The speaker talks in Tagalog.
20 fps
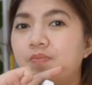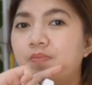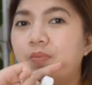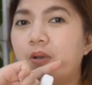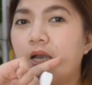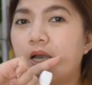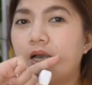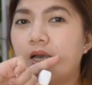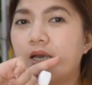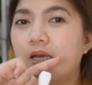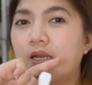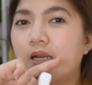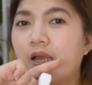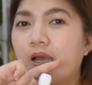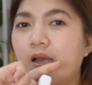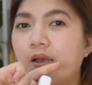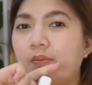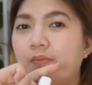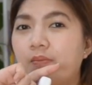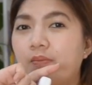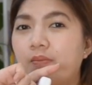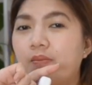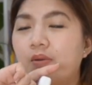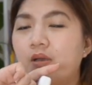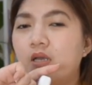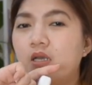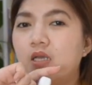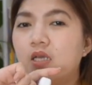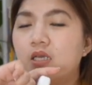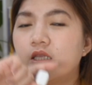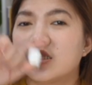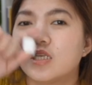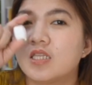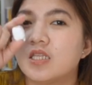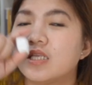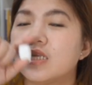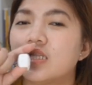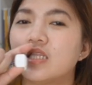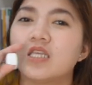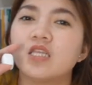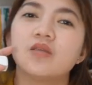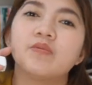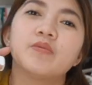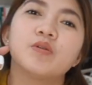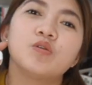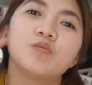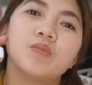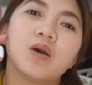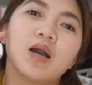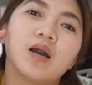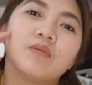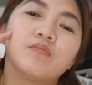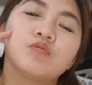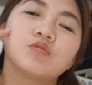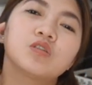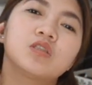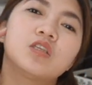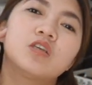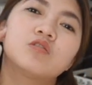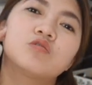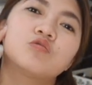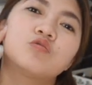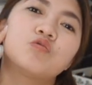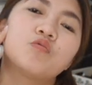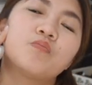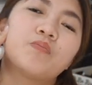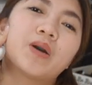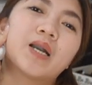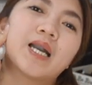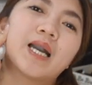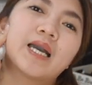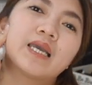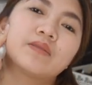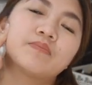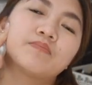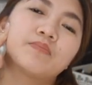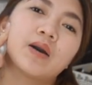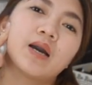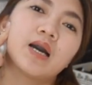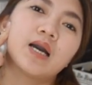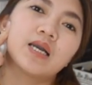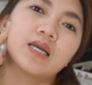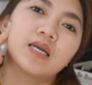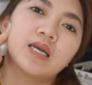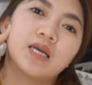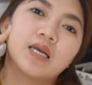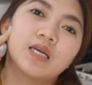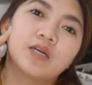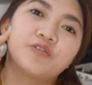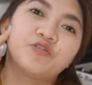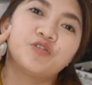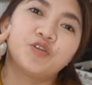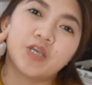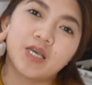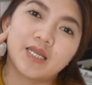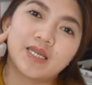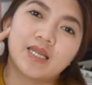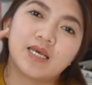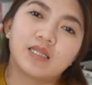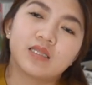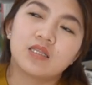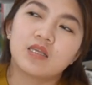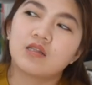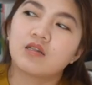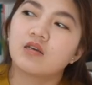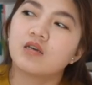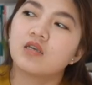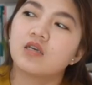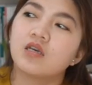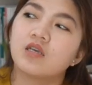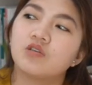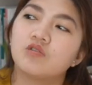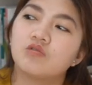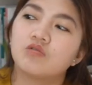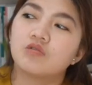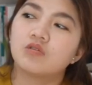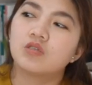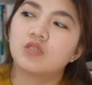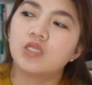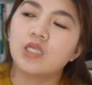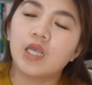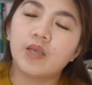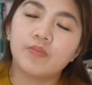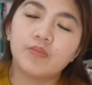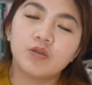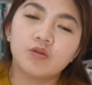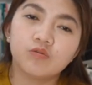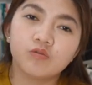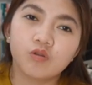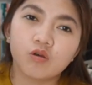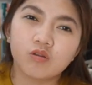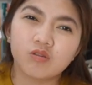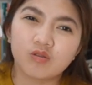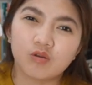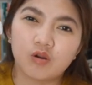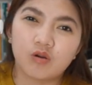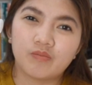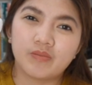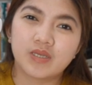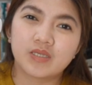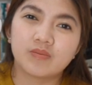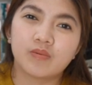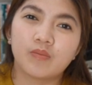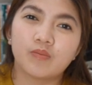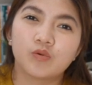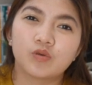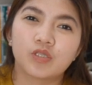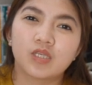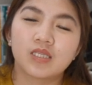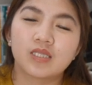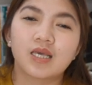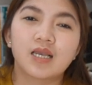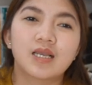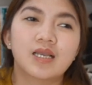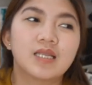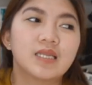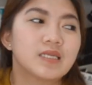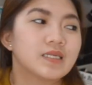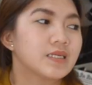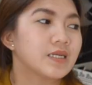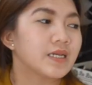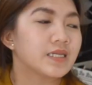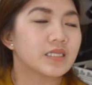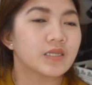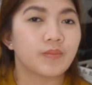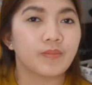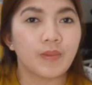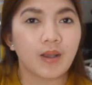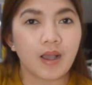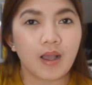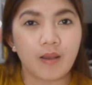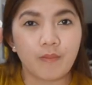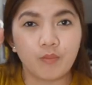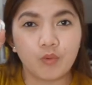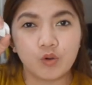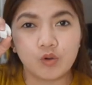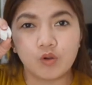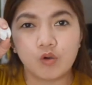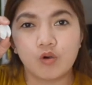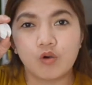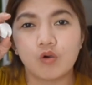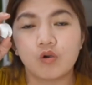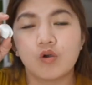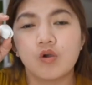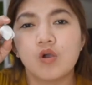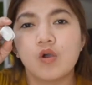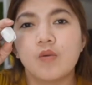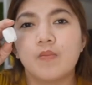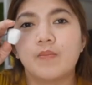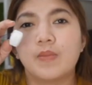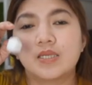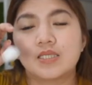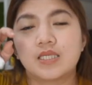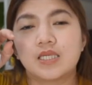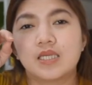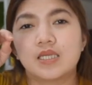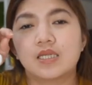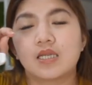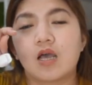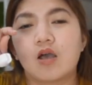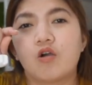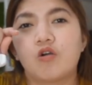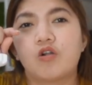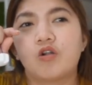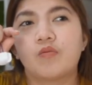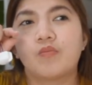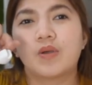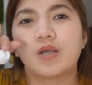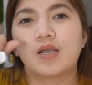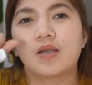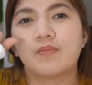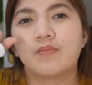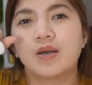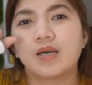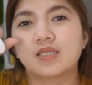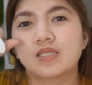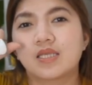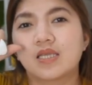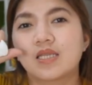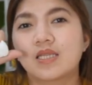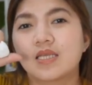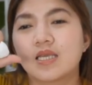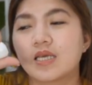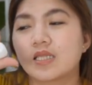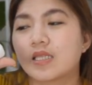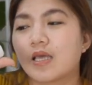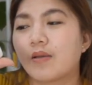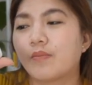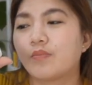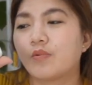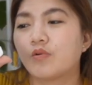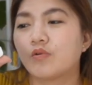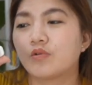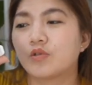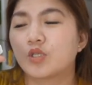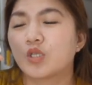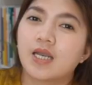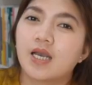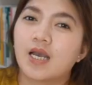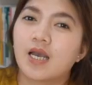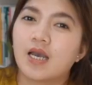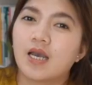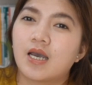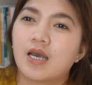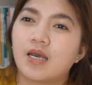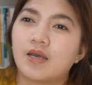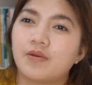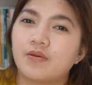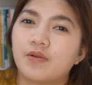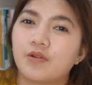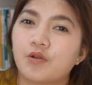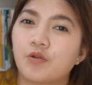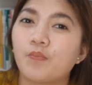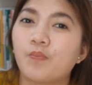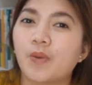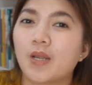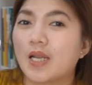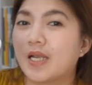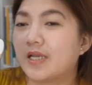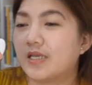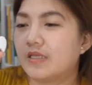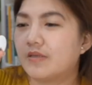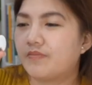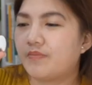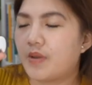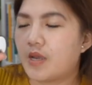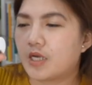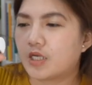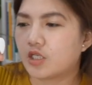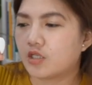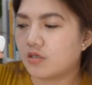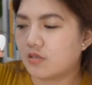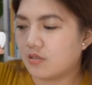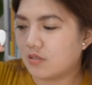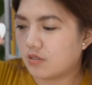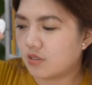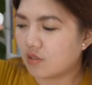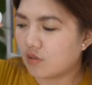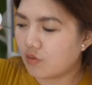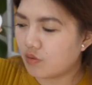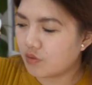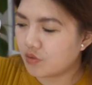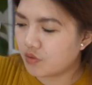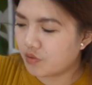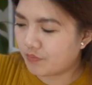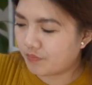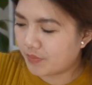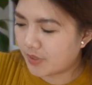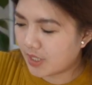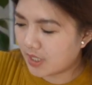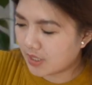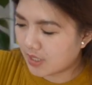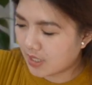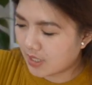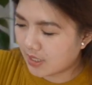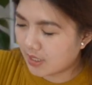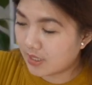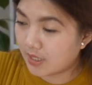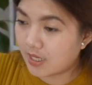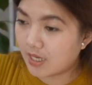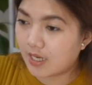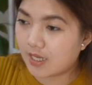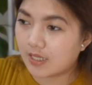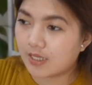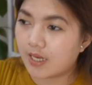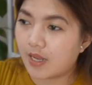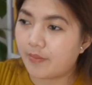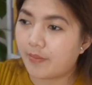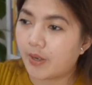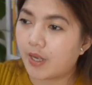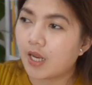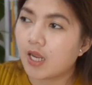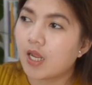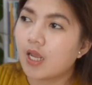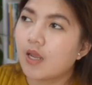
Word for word: para hindi naman umaabot dito yung pagkain pag nguya natin. Kaya yun, sabi nung doktor, mas mabuting tanggalin kaysa mabulok, masira, or magkabakterya, tapos karoon pa ng infection. So yun, pinatanggal na lang namin.